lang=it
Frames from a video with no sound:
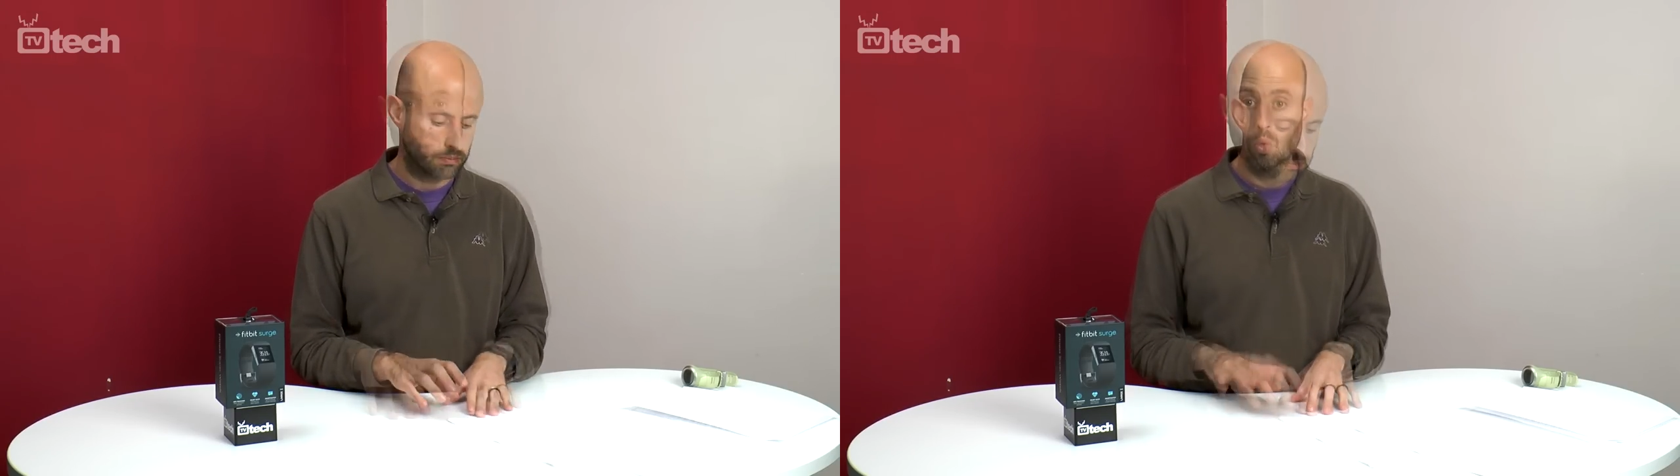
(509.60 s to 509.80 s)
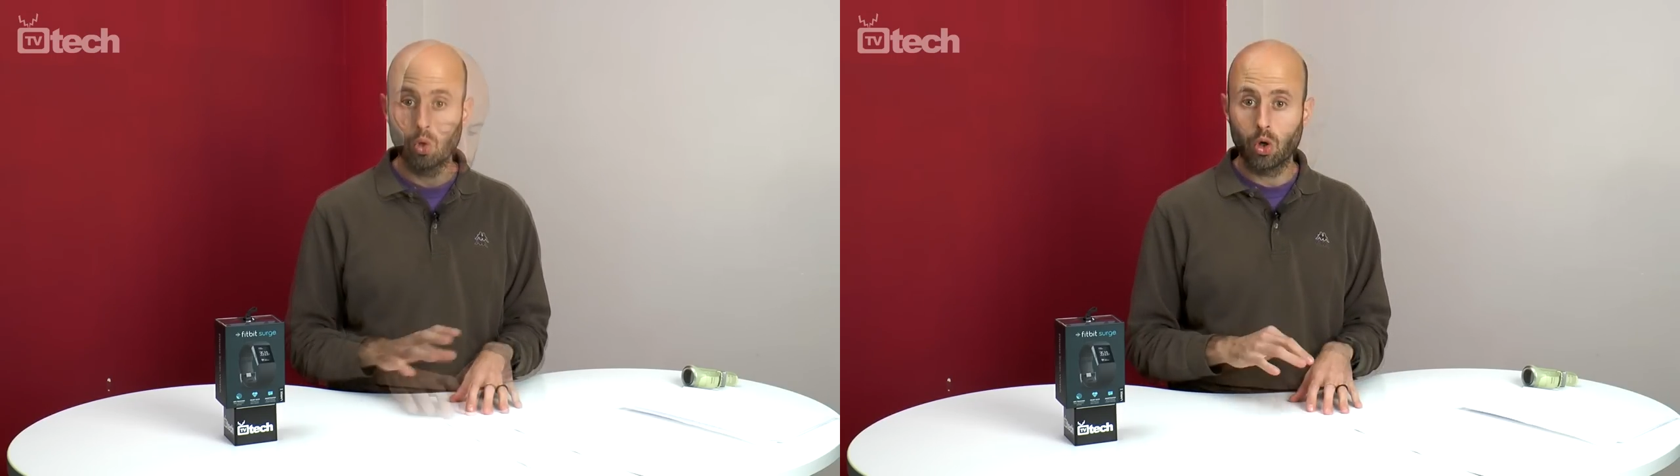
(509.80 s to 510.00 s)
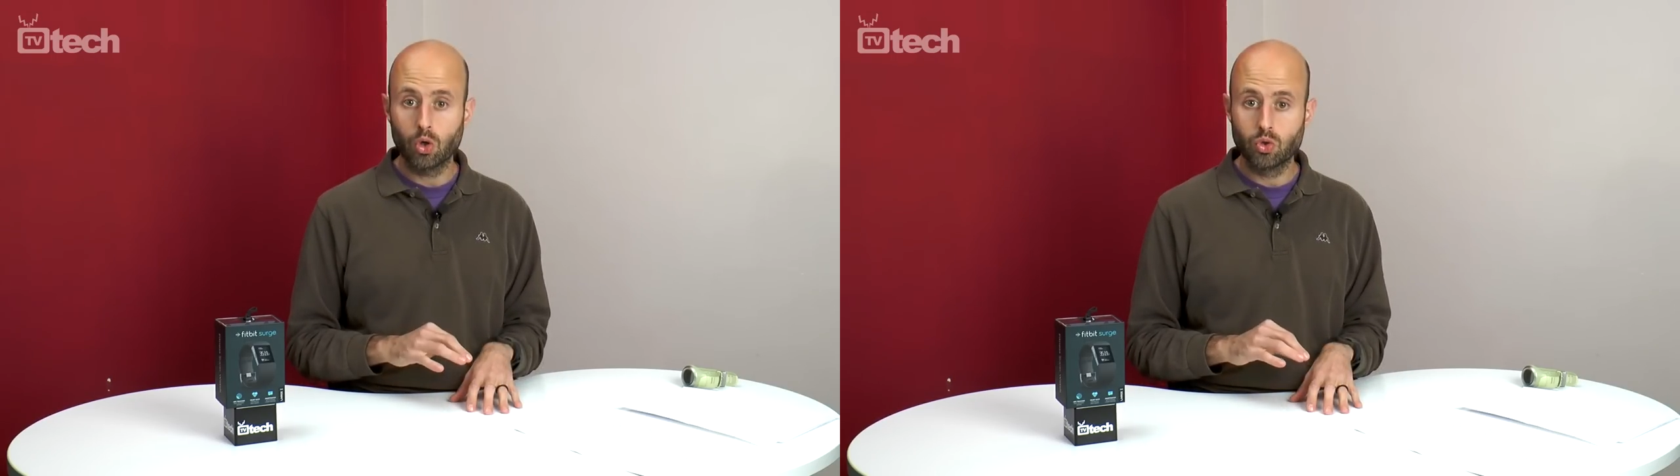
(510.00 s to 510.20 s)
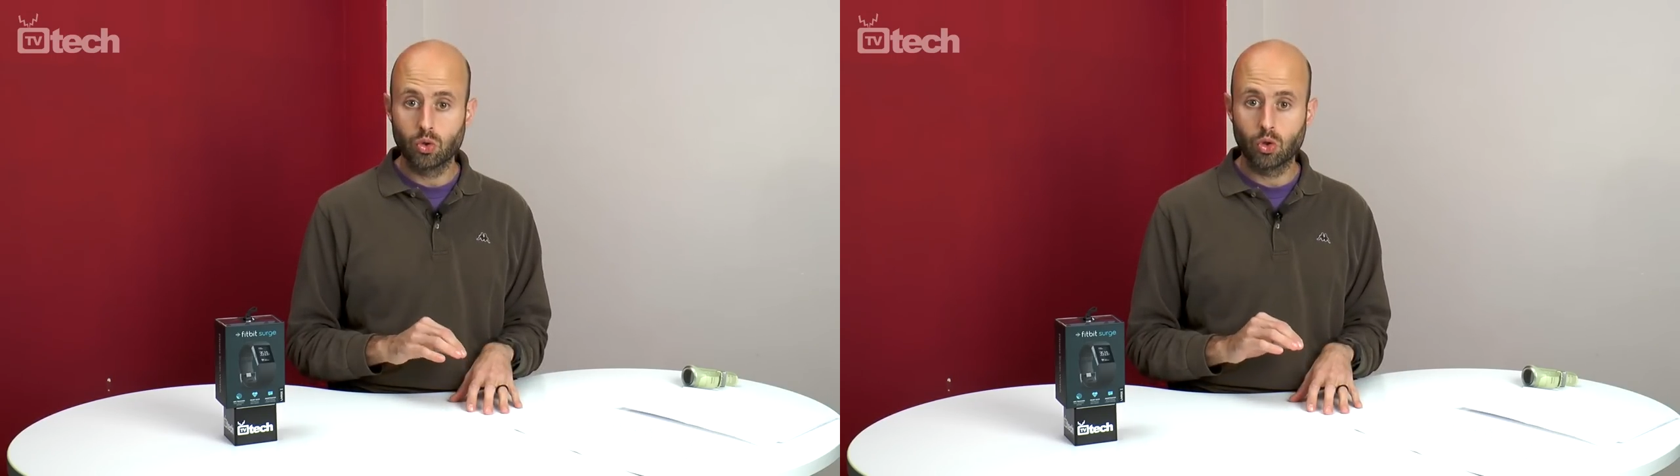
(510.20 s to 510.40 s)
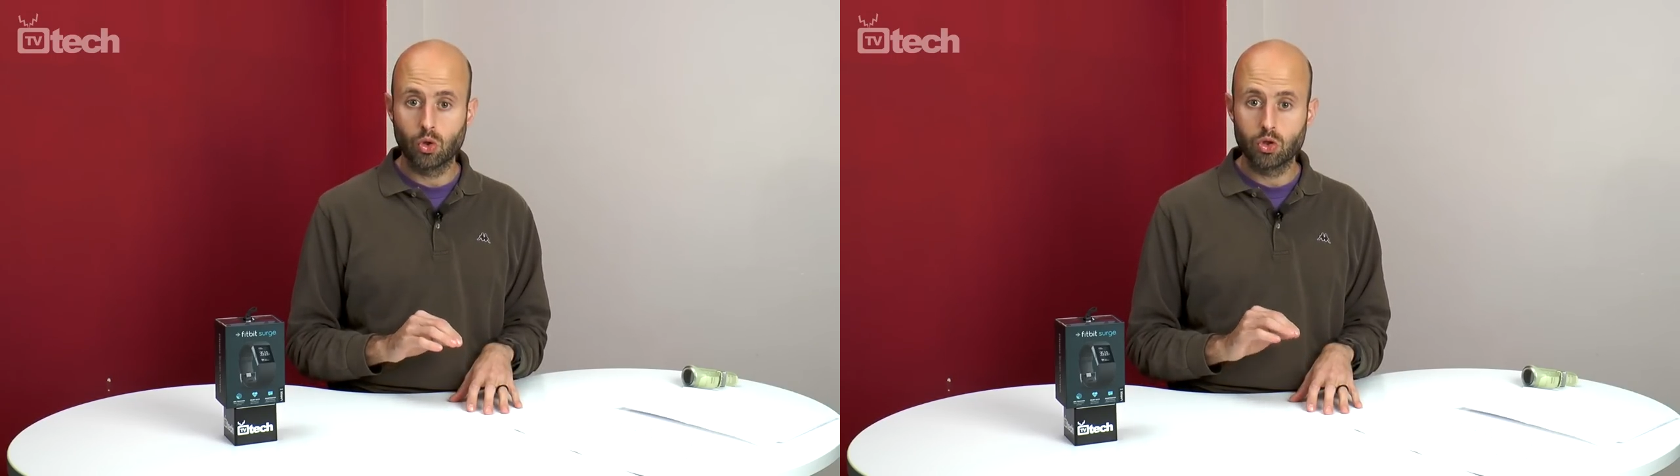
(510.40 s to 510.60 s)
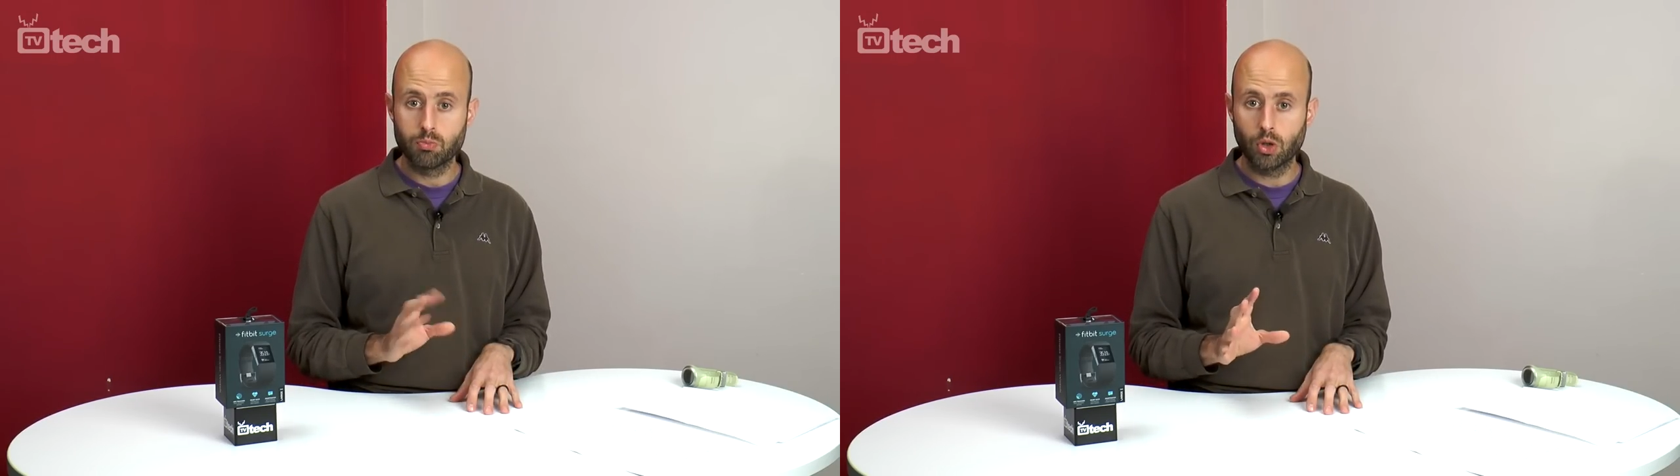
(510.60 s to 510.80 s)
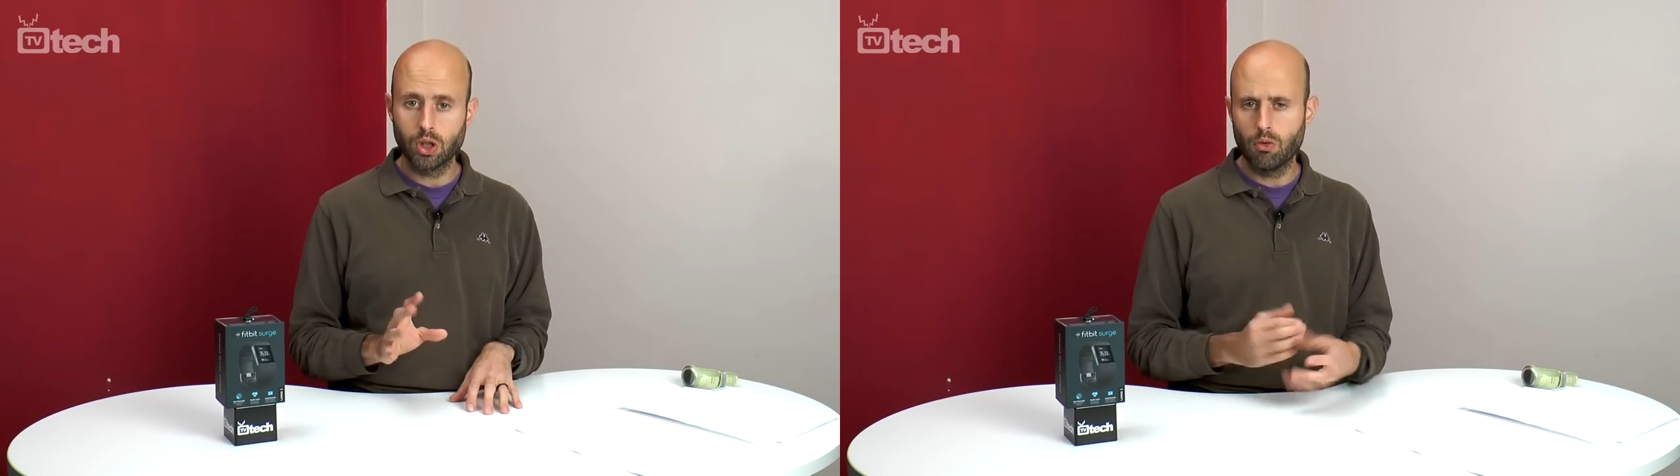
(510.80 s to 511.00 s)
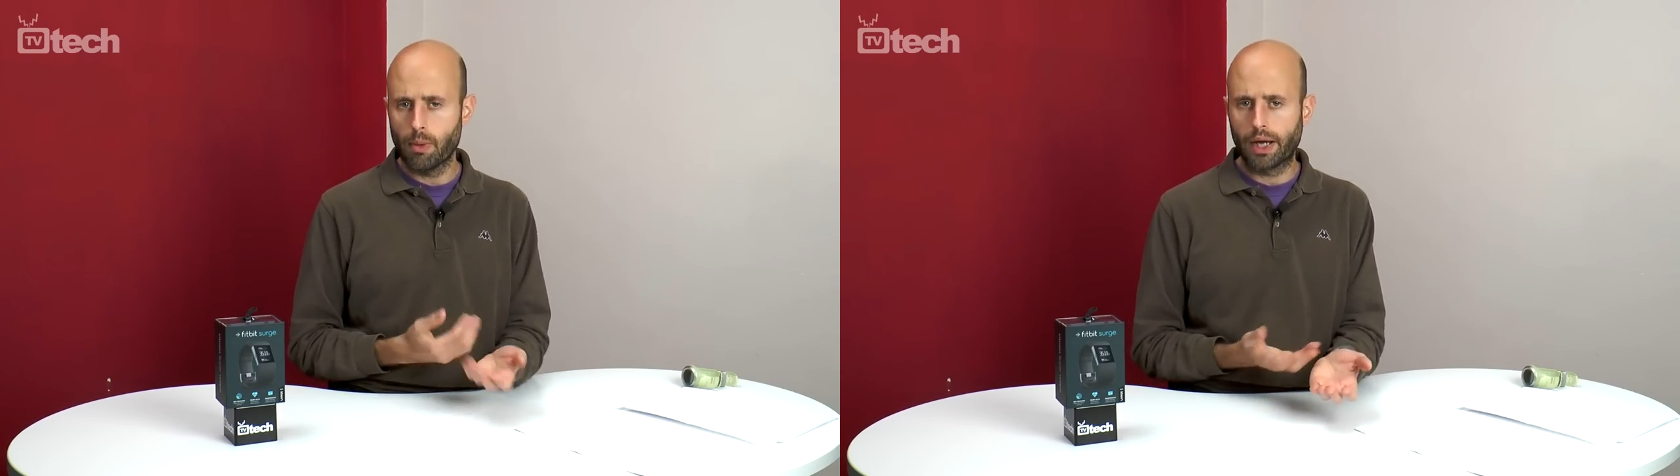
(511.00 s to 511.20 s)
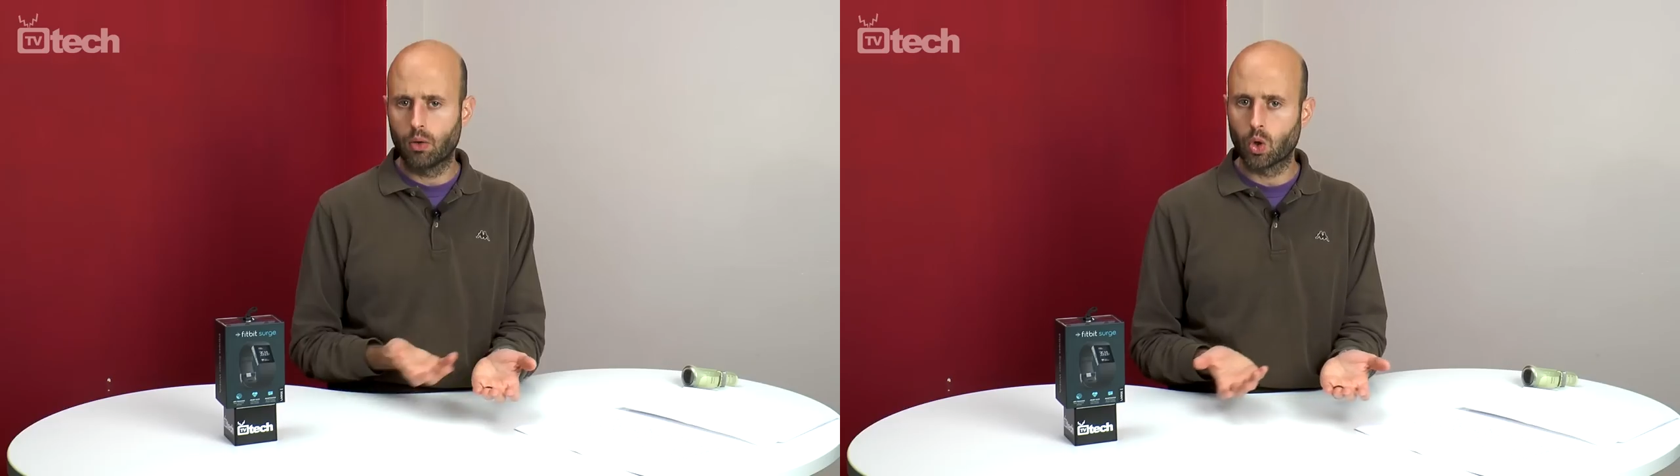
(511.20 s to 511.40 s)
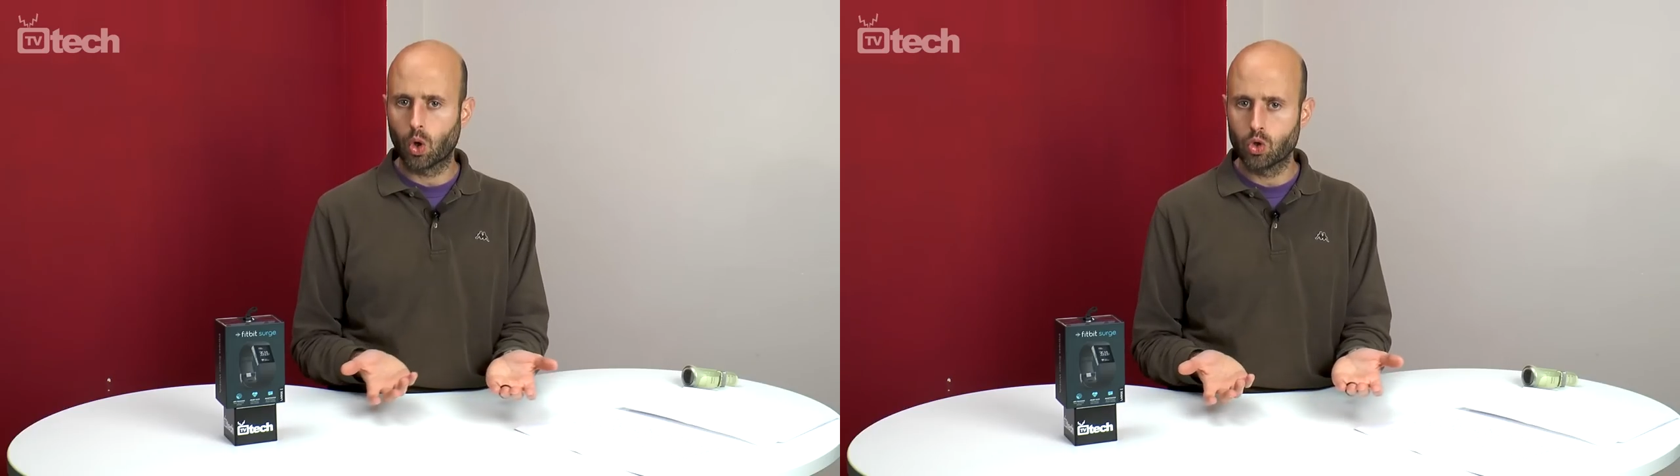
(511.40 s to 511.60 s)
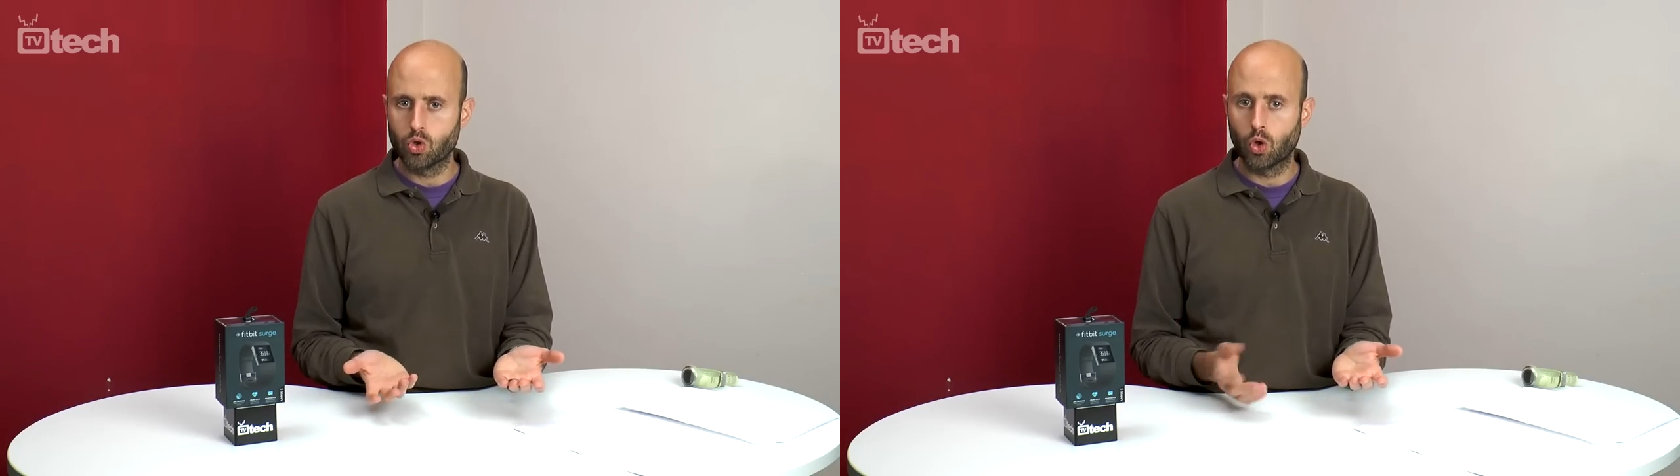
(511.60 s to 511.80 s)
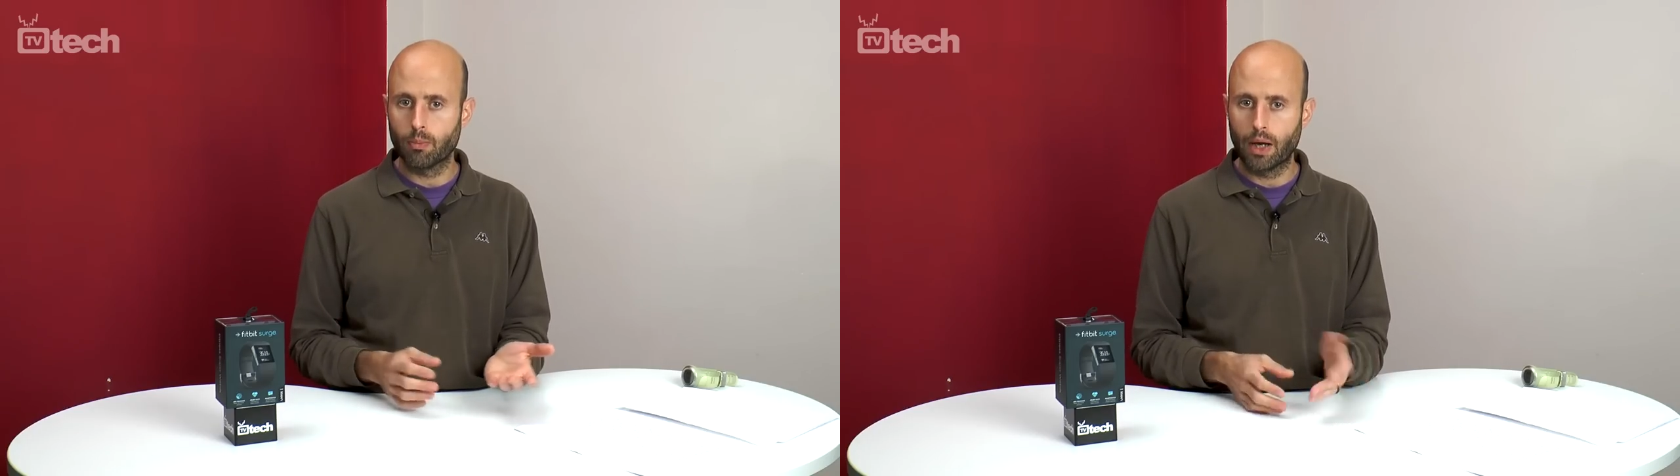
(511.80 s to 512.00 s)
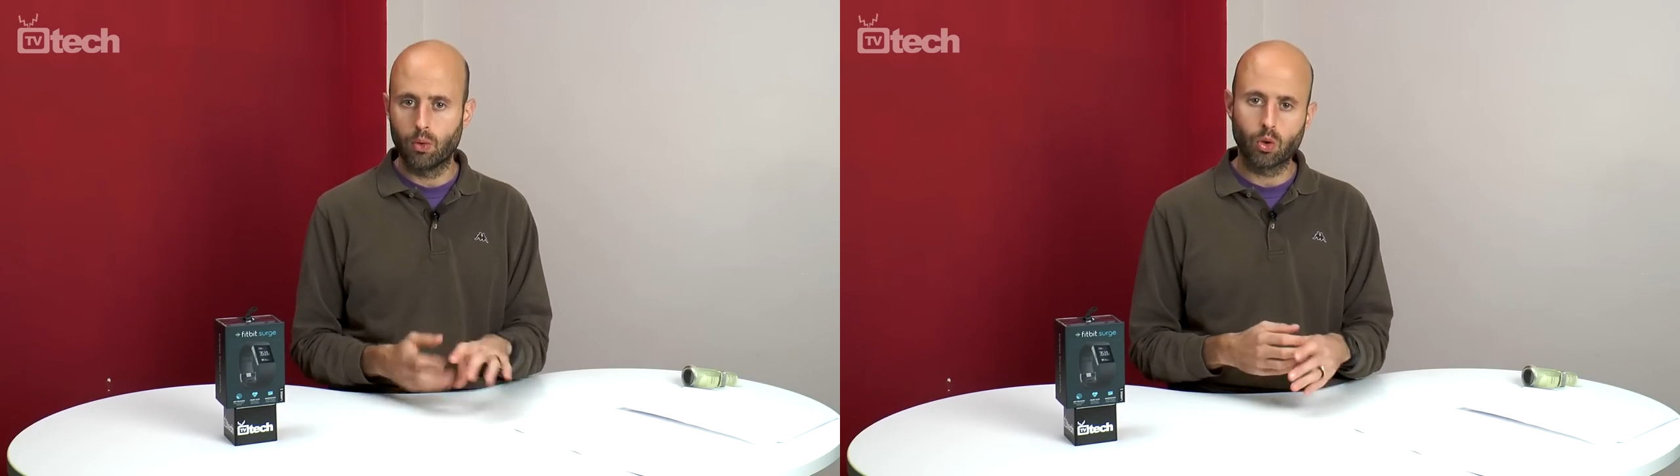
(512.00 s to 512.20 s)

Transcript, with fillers: un orologio sportivo ma anche un orologio normale,